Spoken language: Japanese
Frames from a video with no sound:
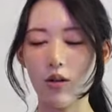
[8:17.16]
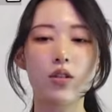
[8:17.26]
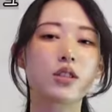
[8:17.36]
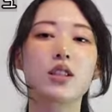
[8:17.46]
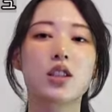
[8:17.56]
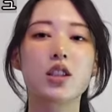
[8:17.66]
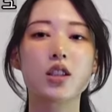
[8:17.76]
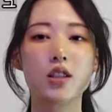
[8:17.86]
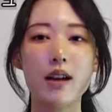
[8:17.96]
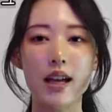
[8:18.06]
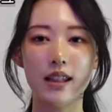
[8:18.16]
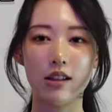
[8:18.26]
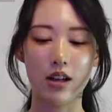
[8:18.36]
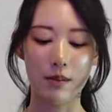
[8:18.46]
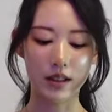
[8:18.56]
歩2 a ってい
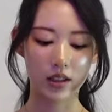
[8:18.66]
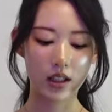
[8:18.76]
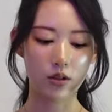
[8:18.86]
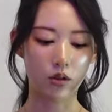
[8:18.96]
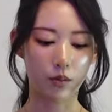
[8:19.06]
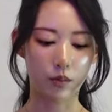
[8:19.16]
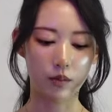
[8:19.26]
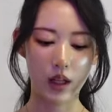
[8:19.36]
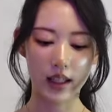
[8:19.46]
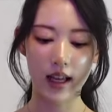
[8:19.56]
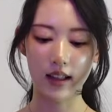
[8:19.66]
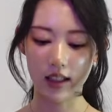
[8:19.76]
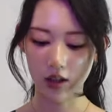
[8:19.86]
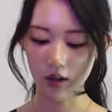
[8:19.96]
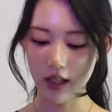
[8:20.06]
うのがまず1個の利点で
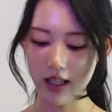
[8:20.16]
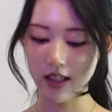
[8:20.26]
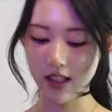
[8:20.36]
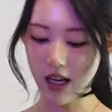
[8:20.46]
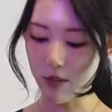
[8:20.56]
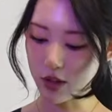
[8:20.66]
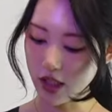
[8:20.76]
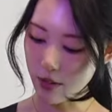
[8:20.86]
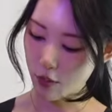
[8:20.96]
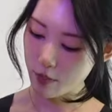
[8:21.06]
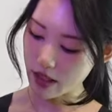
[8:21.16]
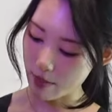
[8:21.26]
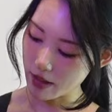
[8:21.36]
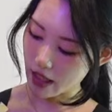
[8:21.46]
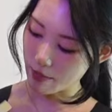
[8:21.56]
しょでしかもしかも見て
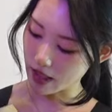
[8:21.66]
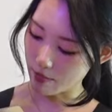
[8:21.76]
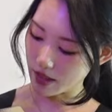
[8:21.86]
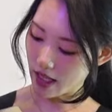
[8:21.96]
見て見て見